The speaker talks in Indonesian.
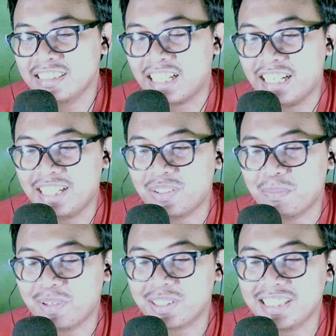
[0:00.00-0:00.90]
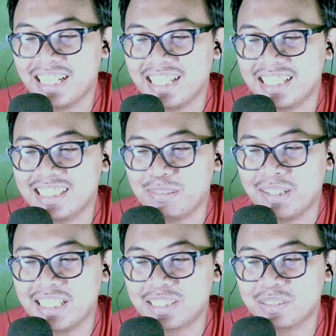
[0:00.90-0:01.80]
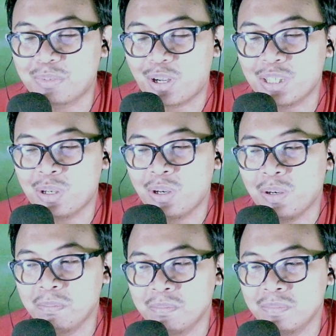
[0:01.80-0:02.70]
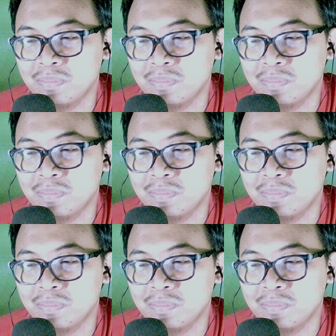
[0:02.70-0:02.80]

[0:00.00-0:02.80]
Nah, deko plotnya ya, di mana dia itu broken home.